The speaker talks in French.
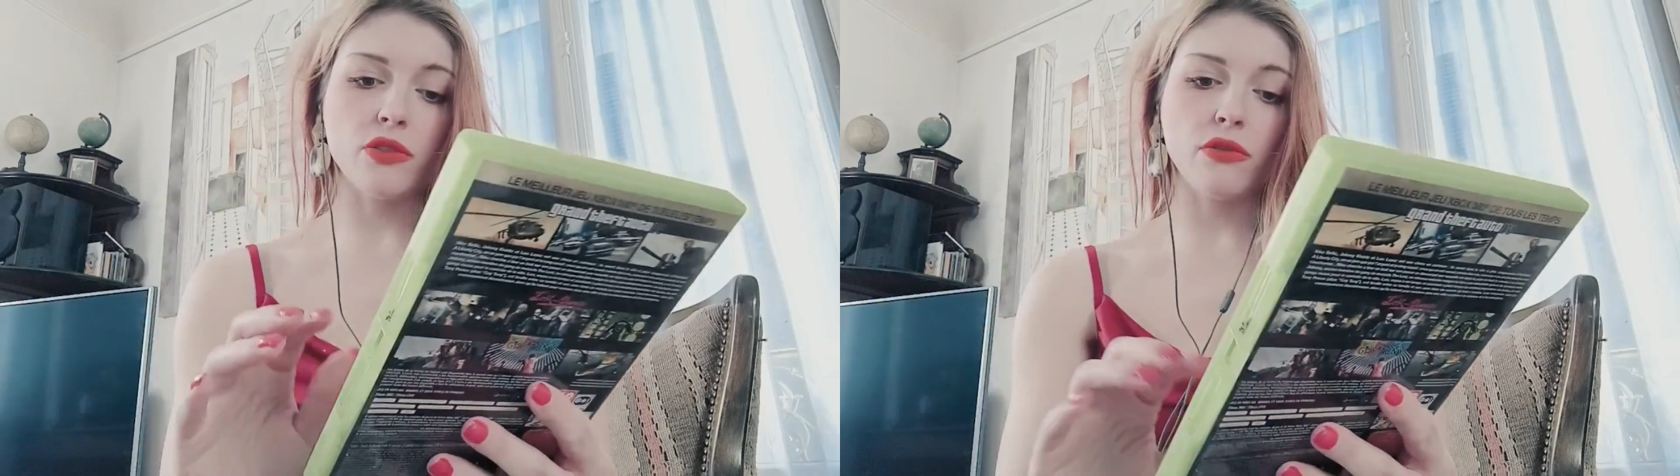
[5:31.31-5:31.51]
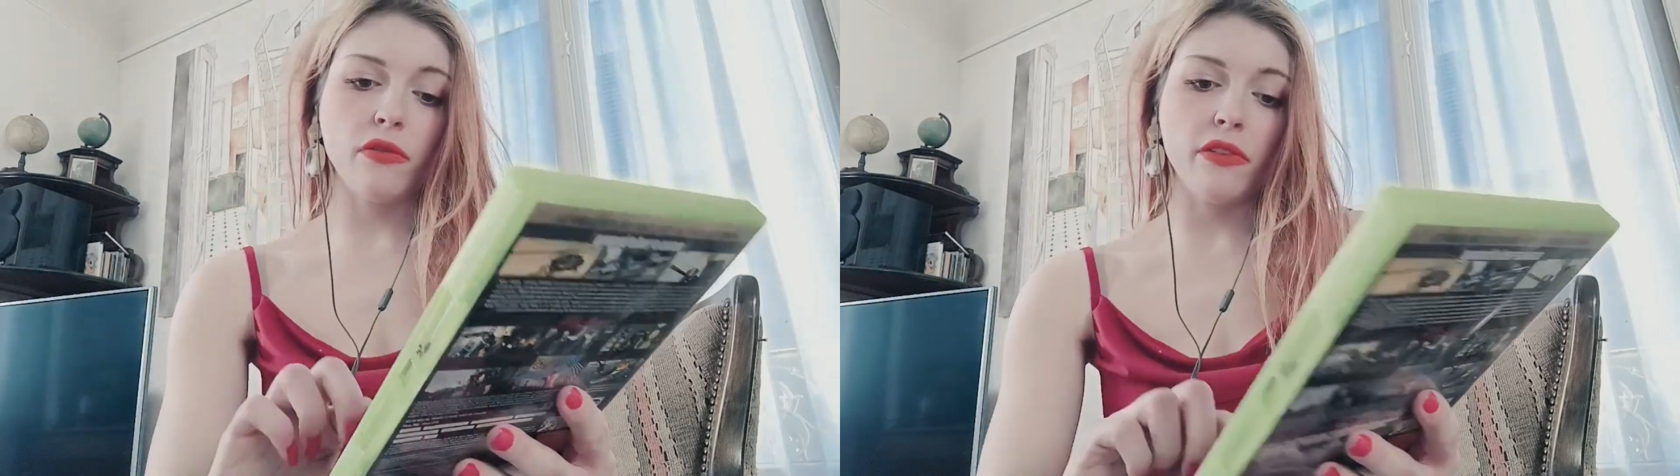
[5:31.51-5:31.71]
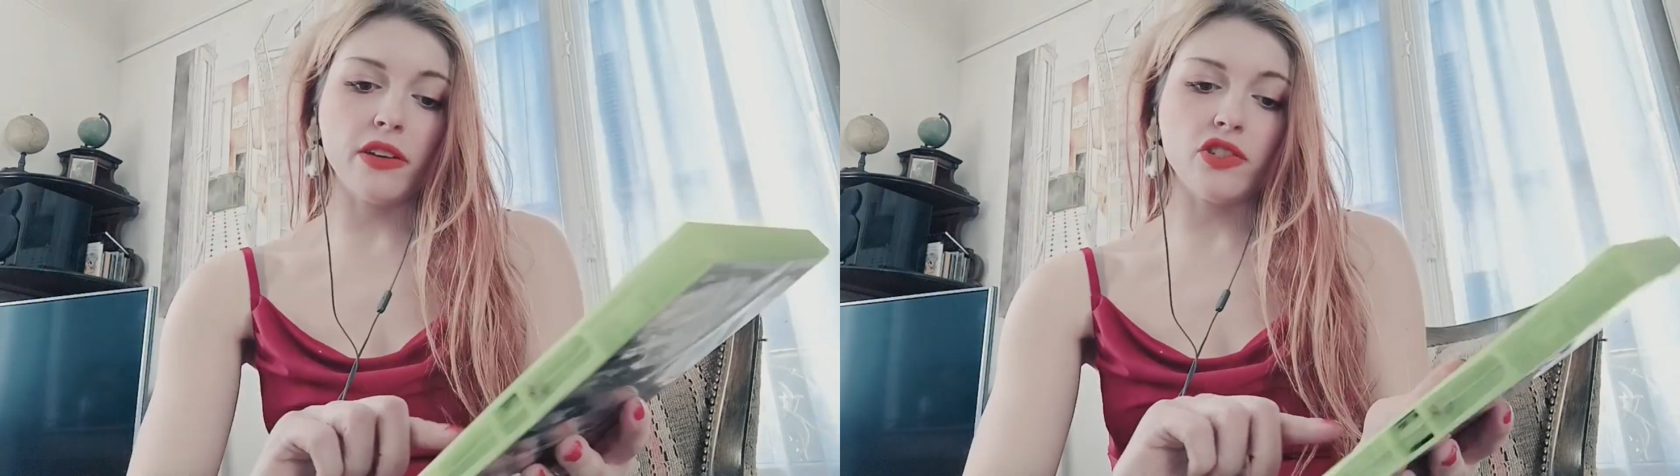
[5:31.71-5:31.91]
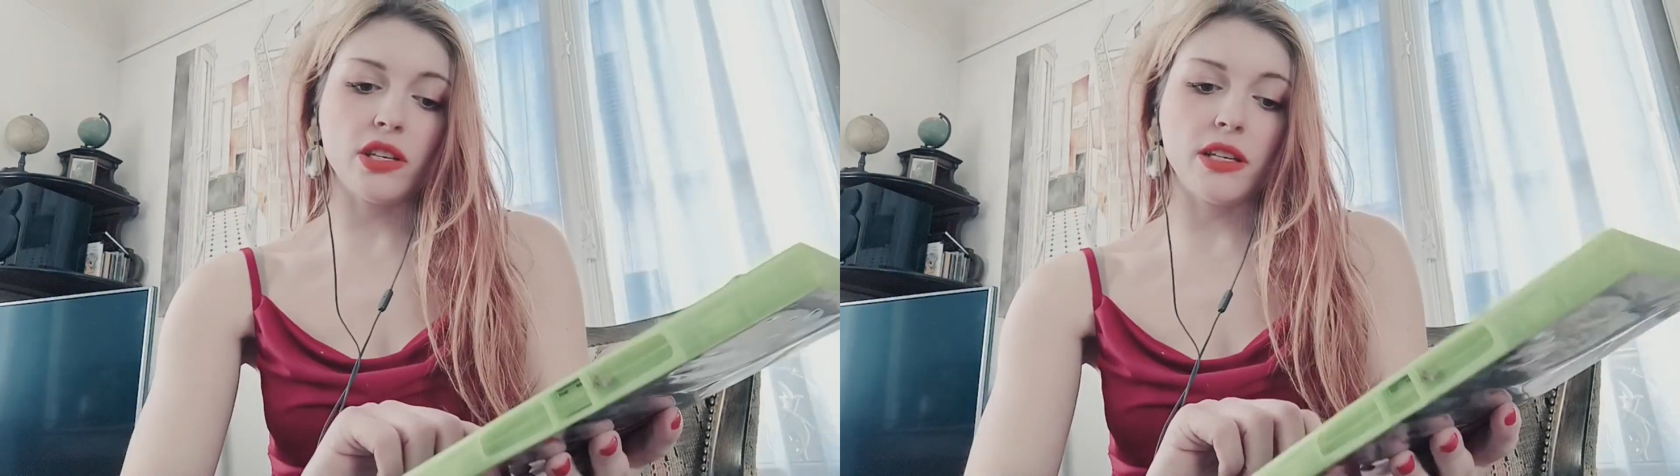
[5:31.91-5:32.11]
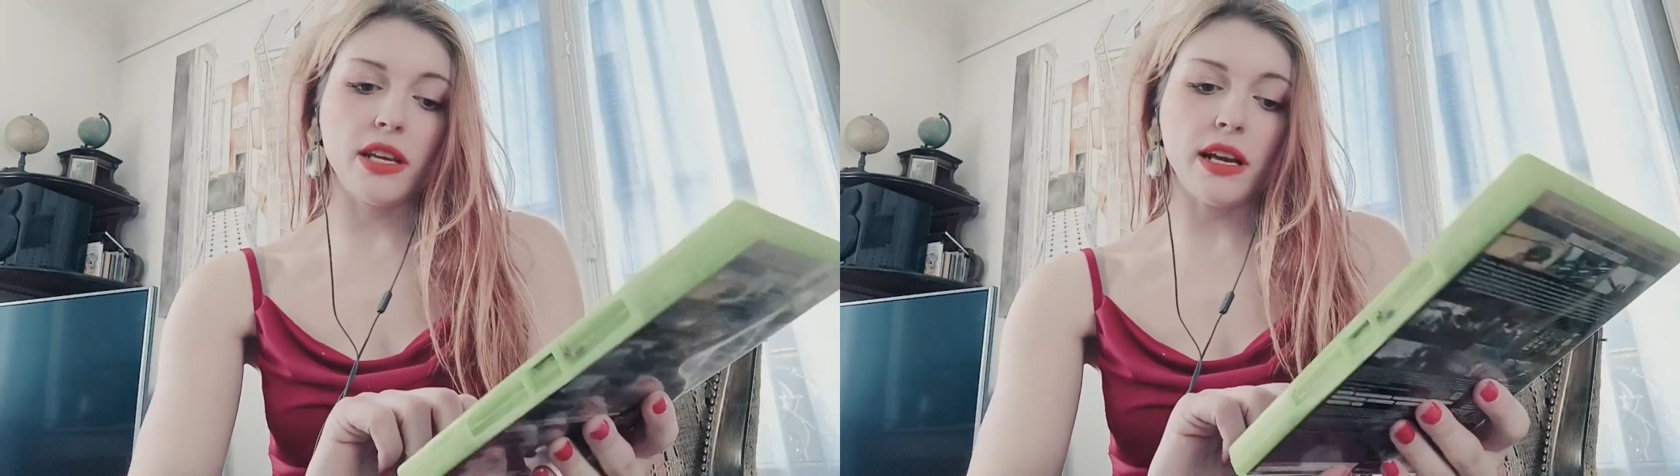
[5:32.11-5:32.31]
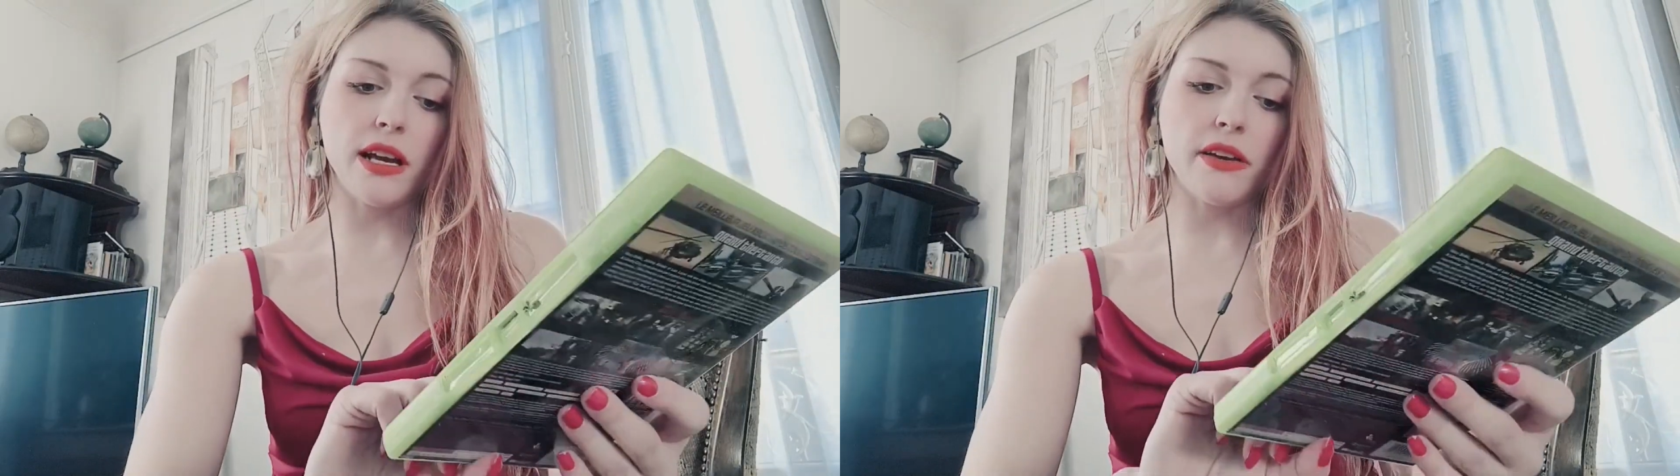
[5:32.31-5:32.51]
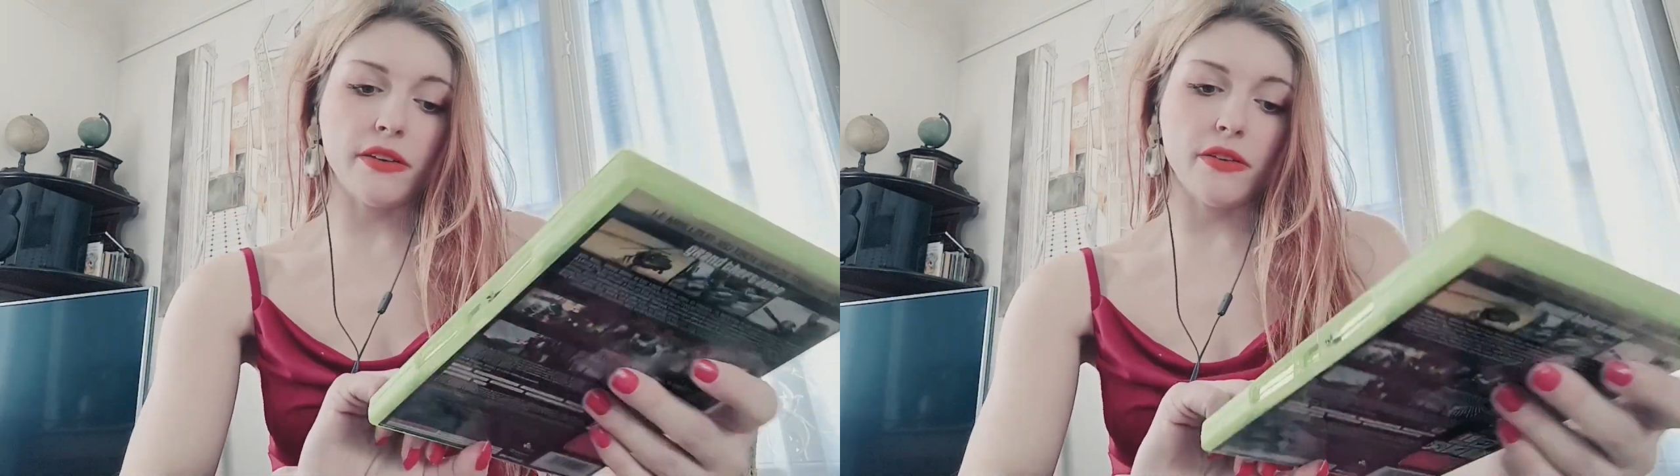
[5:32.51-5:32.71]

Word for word: j'ai trouvé un GTA,